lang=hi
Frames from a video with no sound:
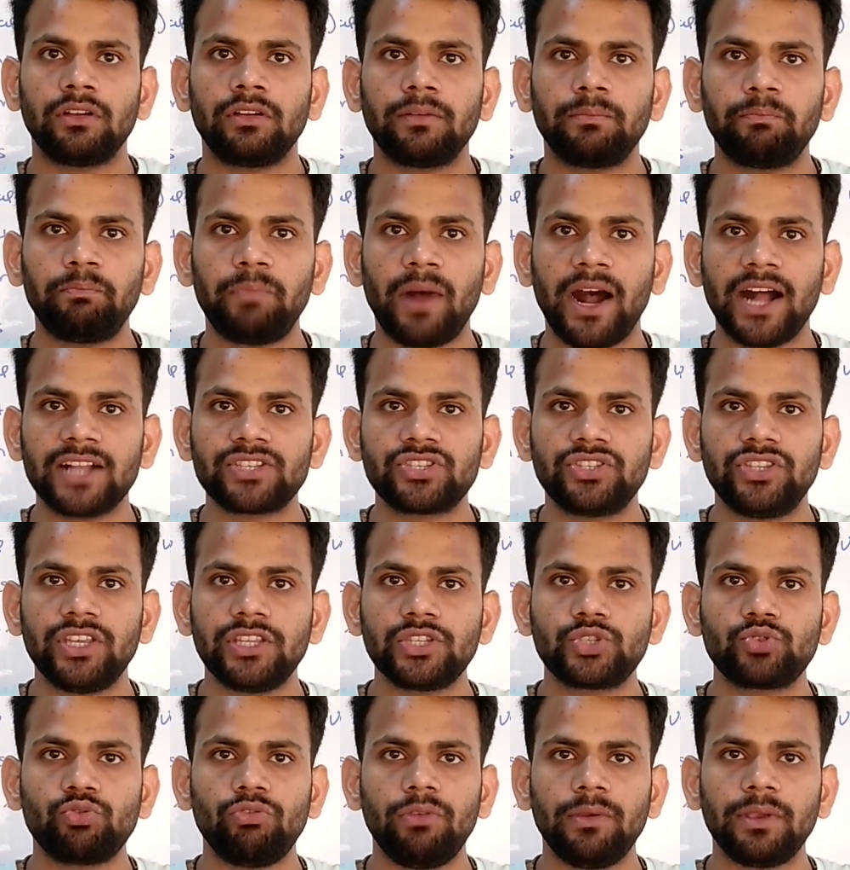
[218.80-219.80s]
पांच दिन
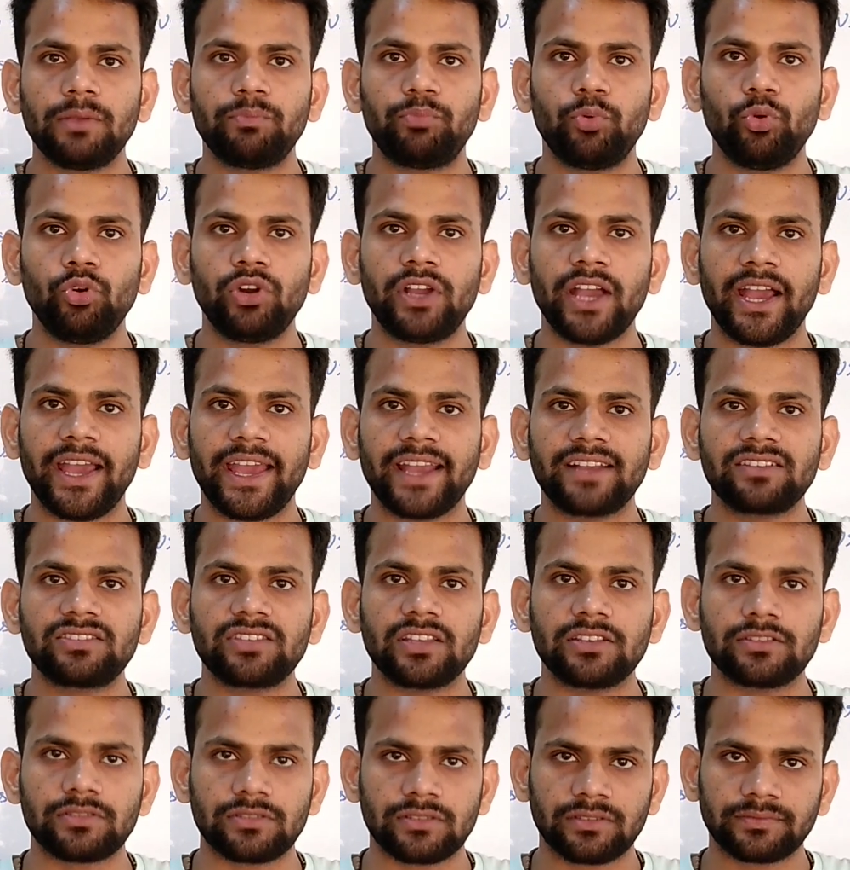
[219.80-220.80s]
स्विमिंग पूल का
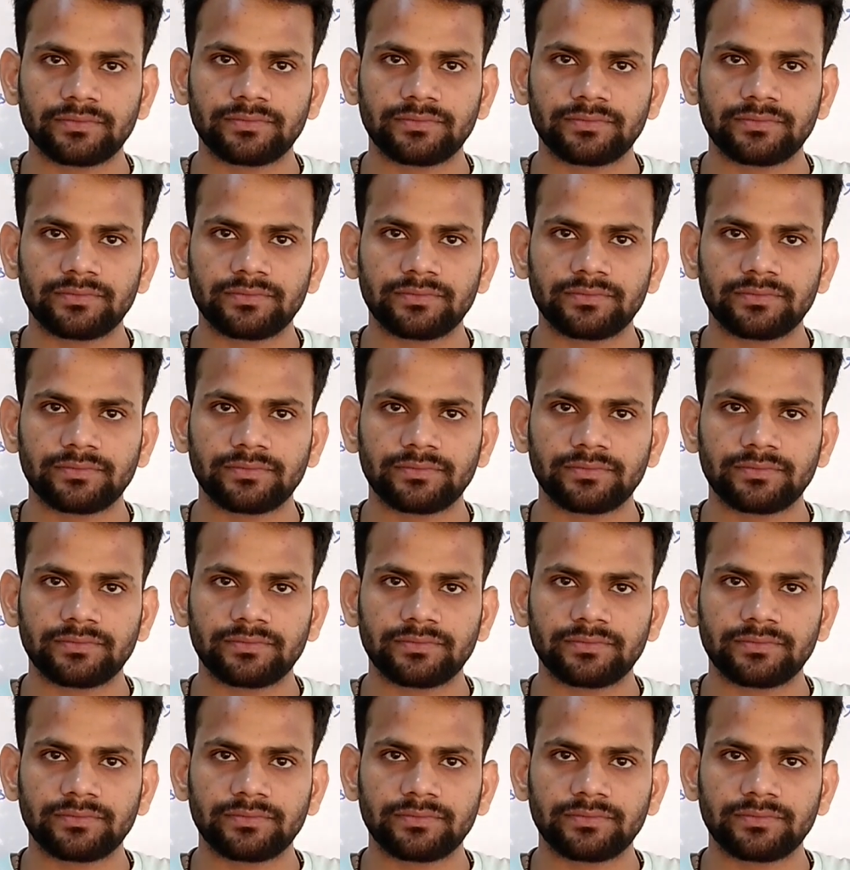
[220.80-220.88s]
एक्सेस